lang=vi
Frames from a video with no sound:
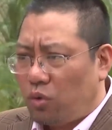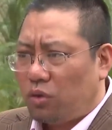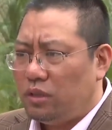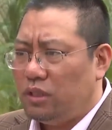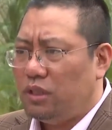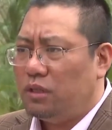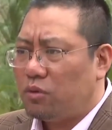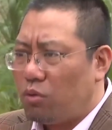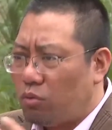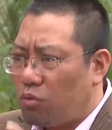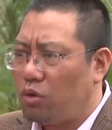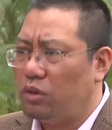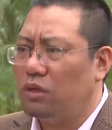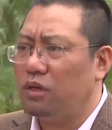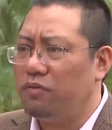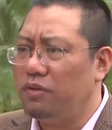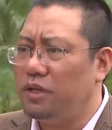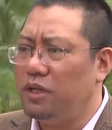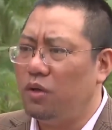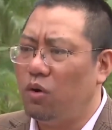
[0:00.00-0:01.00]
tốt nhưng
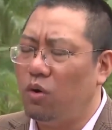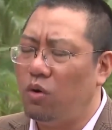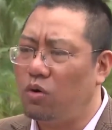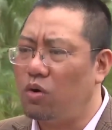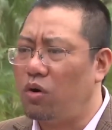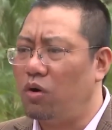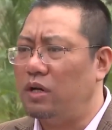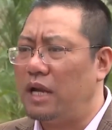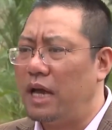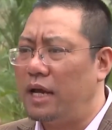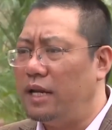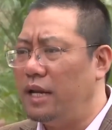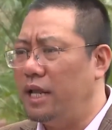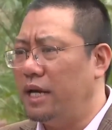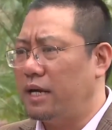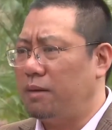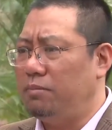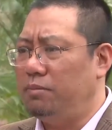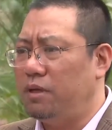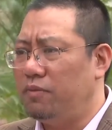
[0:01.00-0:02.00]
cũng có những video có
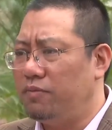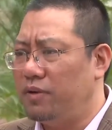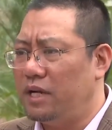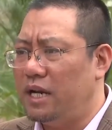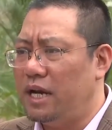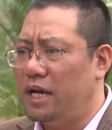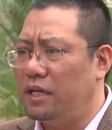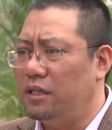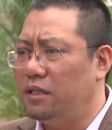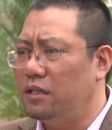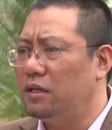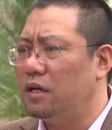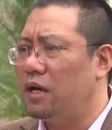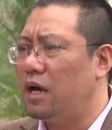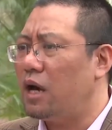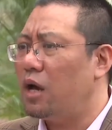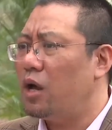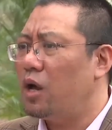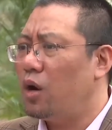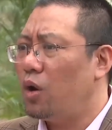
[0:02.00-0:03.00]
đại đề cập những vấn đề
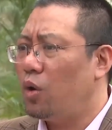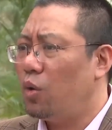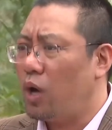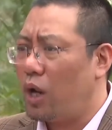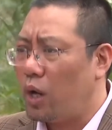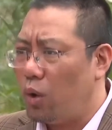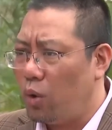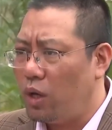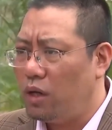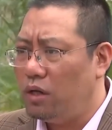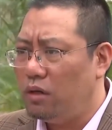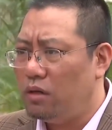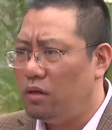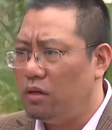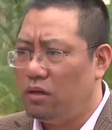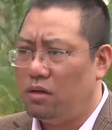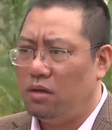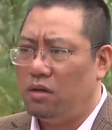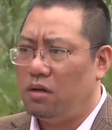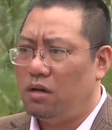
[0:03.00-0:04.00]
như là loạn
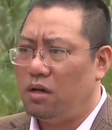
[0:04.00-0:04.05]
luân,